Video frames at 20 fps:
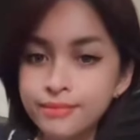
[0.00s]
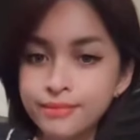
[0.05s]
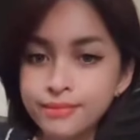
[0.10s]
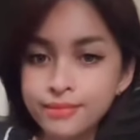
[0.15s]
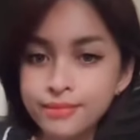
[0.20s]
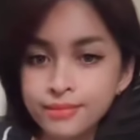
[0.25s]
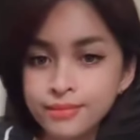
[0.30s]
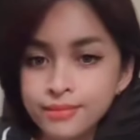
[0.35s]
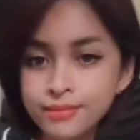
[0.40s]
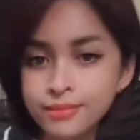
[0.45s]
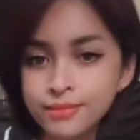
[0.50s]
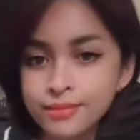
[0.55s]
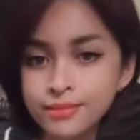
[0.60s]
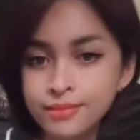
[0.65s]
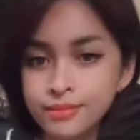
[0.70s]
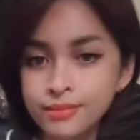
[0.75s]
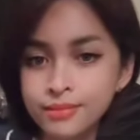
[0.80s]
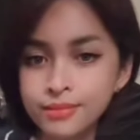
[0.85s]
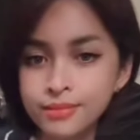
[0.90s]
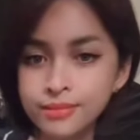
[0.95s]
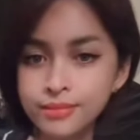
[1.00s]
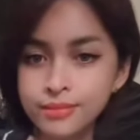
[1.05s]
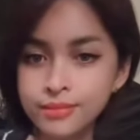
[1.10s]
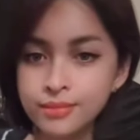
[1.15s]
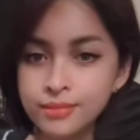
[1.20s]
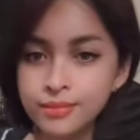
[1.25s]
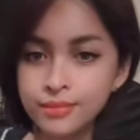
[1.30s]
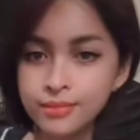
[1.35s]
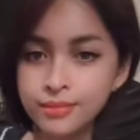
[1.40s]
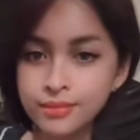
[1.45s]
menjatuhkan atau
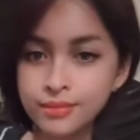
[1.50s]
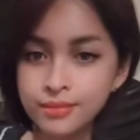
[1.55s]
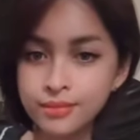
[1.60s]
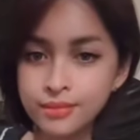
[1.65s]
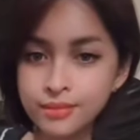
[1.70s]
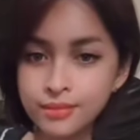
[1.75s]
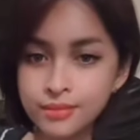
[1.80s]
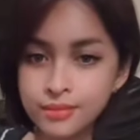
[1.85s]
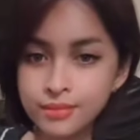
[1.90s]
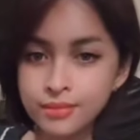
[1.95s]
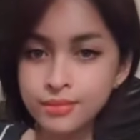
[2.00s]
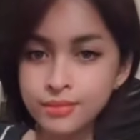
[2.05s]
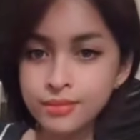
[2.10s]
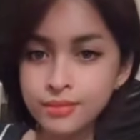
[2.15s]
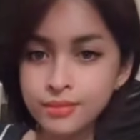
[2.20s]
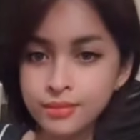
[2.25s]
menjelekan seseorang.